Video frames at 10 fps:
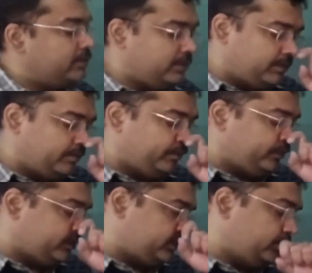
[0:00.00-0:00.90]
को
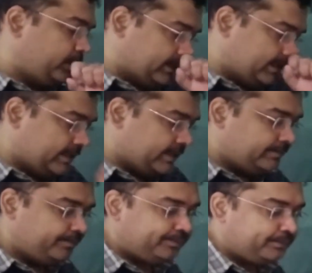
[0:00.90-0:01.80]
शुरू करते हैं
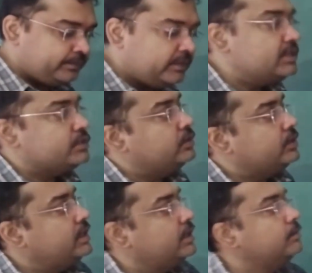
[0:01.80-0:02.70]
जिसको
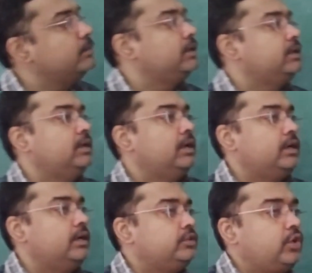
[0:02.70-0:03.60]
कि हम
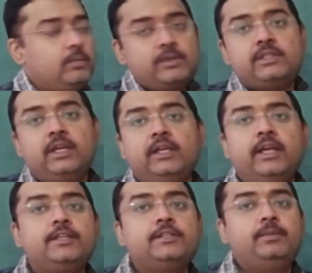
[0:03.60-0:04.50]
थॉमस यंग के
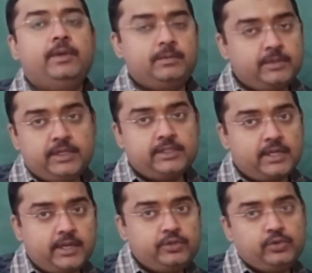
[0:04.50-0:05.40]
एक्सपेरिमेंट के
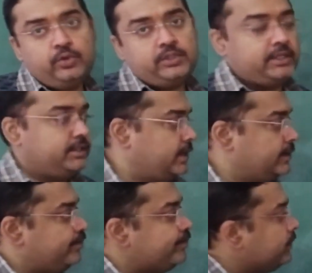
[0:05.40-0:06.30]
साथ जोड़ सकते
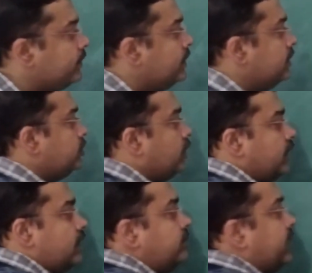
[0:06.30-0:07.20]
हैं तो
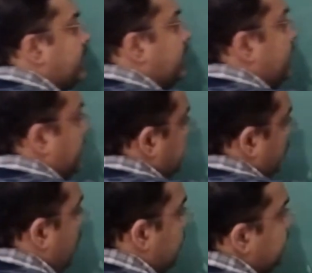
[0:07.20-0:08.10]
अगर हम देखें
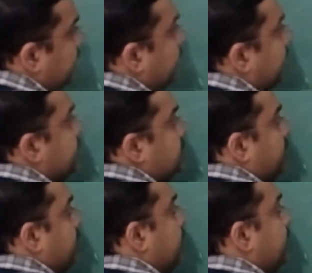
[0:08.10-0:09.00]
थॉमस यंग के
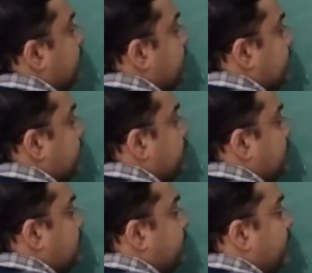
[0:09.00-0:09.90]
एक्सपेरिमेंट के लिए तो
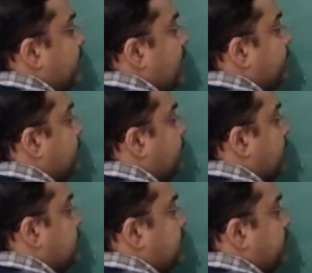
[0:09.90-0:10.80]
सबसे पहले आपके
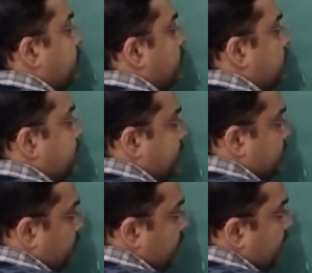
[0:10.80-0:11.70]
पास एक सोर्स
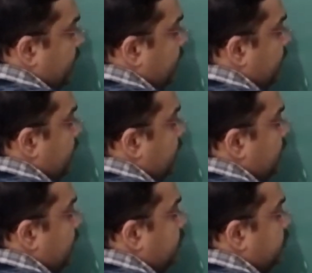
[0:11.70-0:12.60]
S1 है
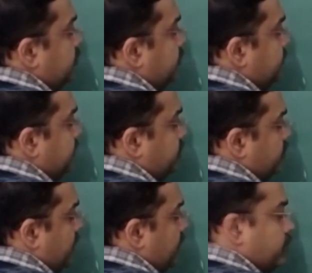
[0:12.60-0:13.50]
एक सोर्स
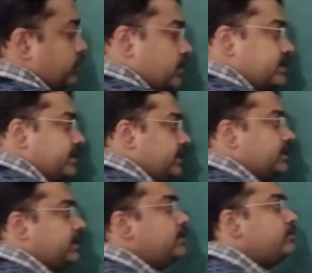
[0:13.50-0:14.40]
S2 है जो दो
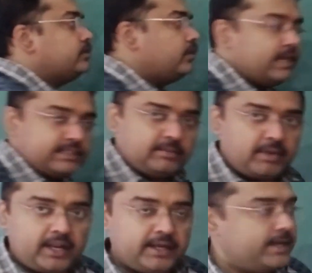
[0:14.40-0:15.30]
स्लिट थी उसको ऐसे
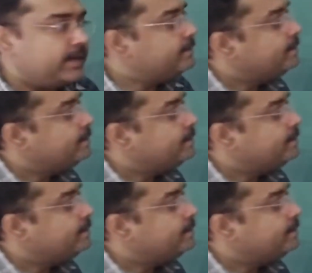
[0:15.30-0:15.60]
माना गया